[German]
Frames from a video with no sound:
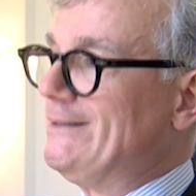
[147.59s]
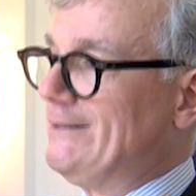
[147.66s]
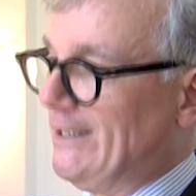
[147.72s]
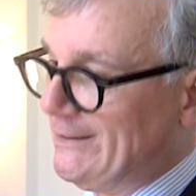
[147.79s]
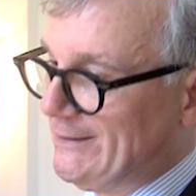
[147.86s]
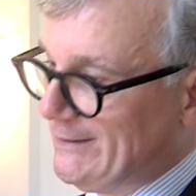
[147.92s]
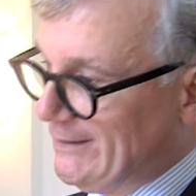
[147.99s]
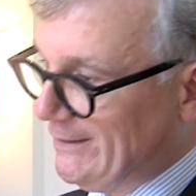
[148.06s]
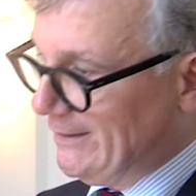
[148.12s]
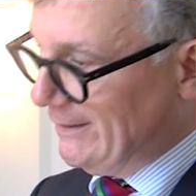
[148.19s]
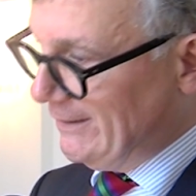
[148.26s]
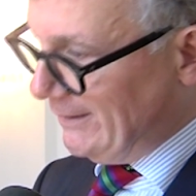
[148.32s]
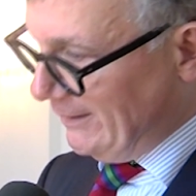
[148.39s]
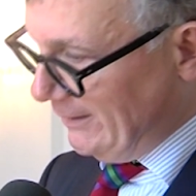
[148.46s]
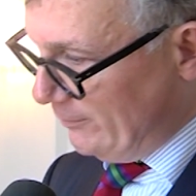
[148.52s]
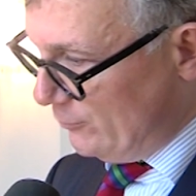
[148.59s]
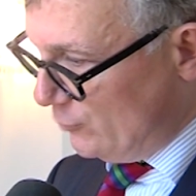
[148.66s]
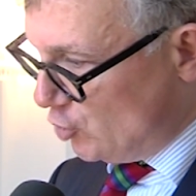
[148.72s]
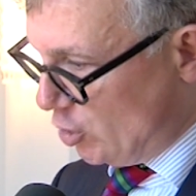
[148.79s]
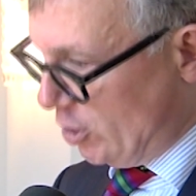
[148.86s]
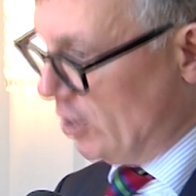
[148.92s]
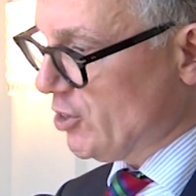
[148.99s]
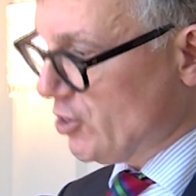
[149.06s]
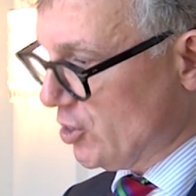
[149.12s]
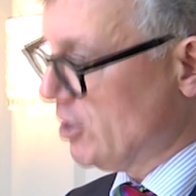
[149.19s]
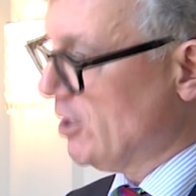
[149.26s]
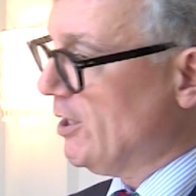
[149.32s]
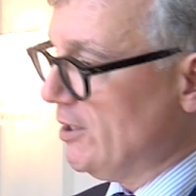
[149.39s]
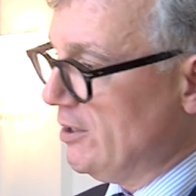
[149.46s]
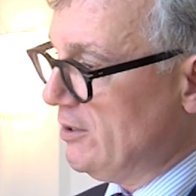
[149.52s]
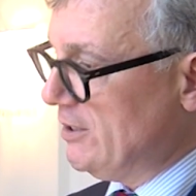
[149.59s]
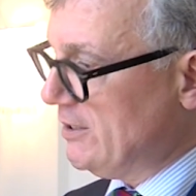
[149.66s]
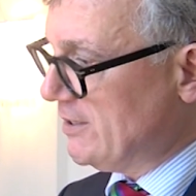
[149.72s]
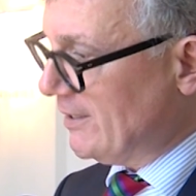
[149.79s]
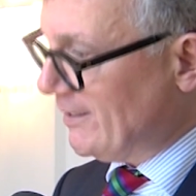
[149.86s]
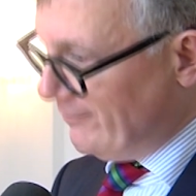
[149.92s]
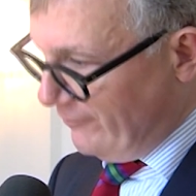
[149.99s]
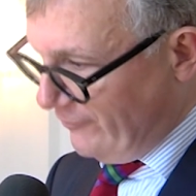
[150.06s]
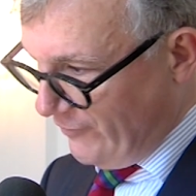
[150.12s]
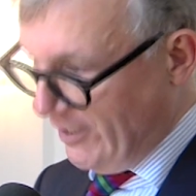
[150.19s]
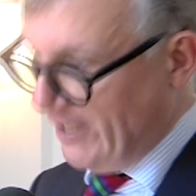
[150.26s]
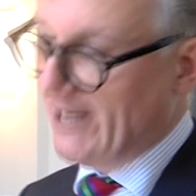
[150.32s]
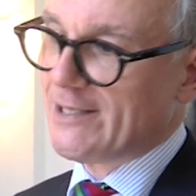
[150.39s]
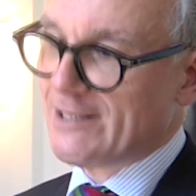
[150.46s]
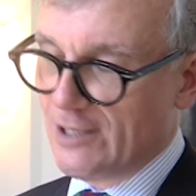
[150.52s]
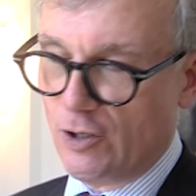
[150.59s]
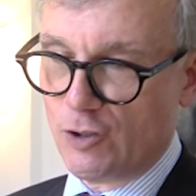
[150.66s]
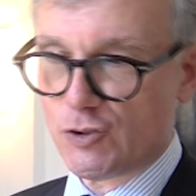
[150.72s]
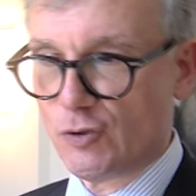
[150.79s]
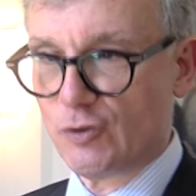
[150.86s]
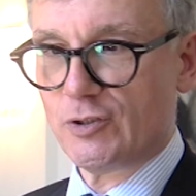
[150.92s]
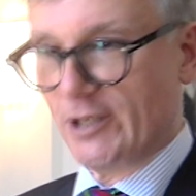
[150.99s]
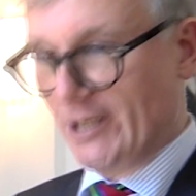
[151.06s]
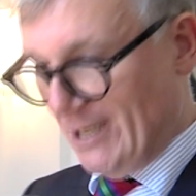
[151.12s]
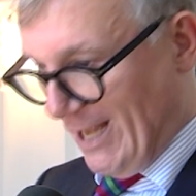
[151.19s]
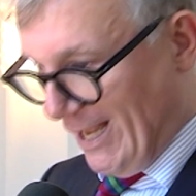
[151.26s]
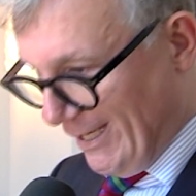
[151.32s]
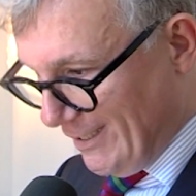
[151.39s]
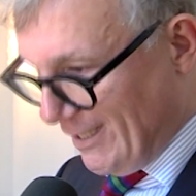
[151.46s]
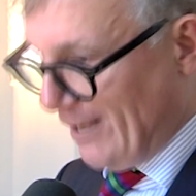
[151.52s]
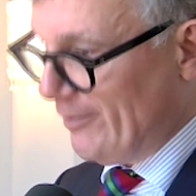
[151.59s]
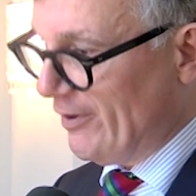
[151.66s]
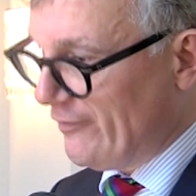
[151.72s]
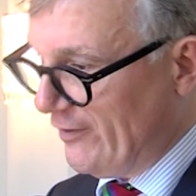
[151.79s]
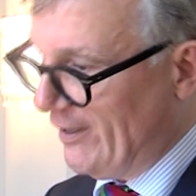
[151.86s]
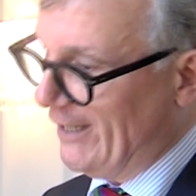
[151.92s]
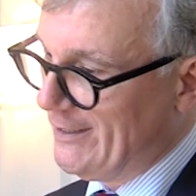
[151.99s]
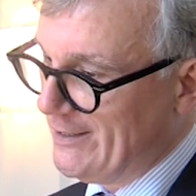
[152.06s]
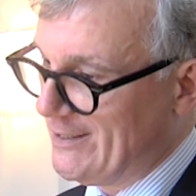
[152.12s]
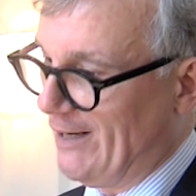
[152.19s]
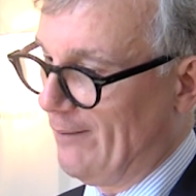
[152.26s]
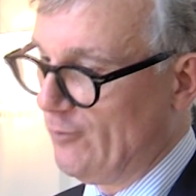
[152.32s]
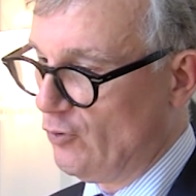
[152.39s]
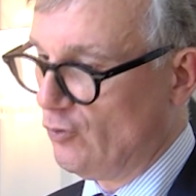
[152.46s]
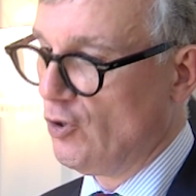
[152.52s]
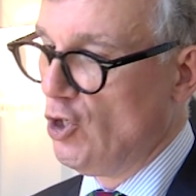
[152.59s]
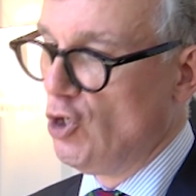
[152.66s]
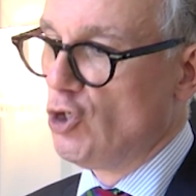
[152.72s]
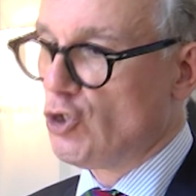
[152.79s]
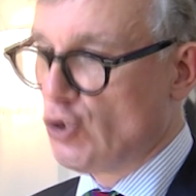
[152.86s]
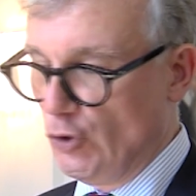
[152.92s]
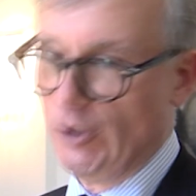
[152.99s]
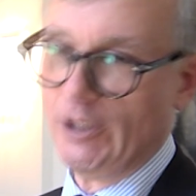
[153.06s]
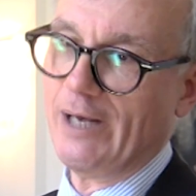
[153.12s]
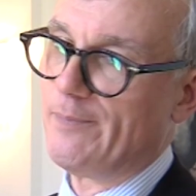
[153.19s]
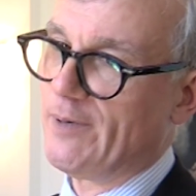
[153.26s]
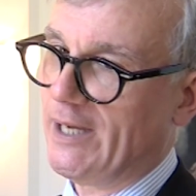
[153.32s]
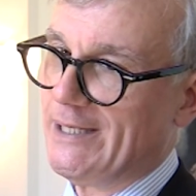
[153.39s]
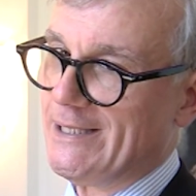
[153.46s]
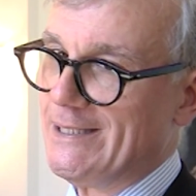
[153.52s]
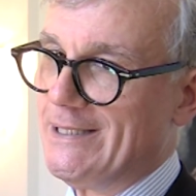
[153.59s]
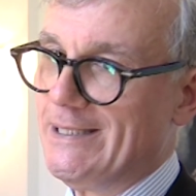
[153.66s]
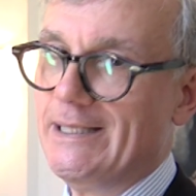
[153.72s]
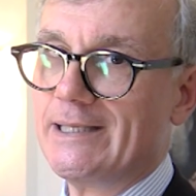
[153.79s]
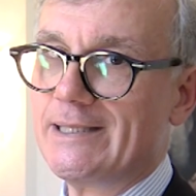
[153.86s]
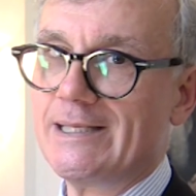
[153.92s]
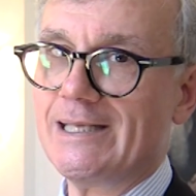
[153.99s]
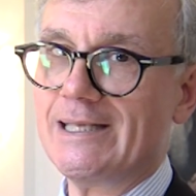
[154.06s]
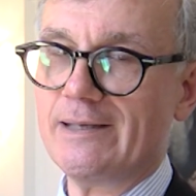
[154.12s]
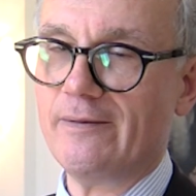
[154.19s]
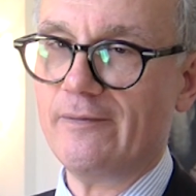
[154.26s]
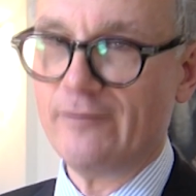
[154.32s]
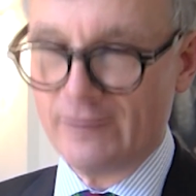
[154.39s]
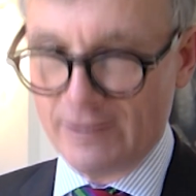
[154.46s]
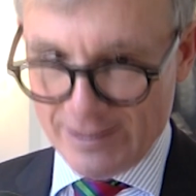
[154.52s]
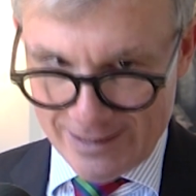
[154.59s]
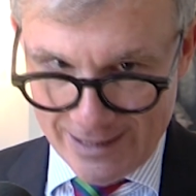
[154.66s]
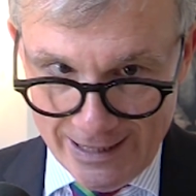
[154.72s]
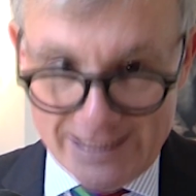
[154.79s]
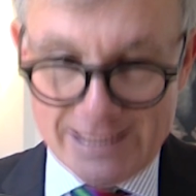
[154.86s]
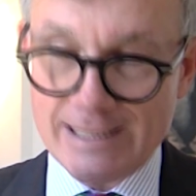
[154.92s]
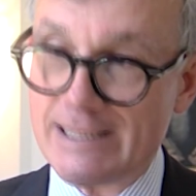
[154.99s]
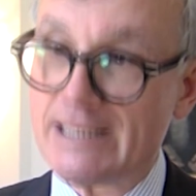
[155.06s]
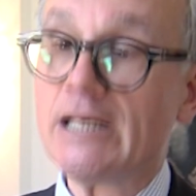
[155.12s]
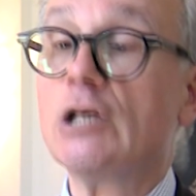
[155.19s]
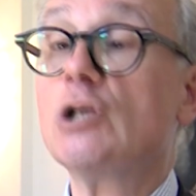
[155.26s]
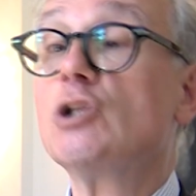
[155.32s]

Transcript: dass äh, im Schloss diese, wie er sich ausdrückte, kleine, aber feine Sammlung schön repräsentiert ist.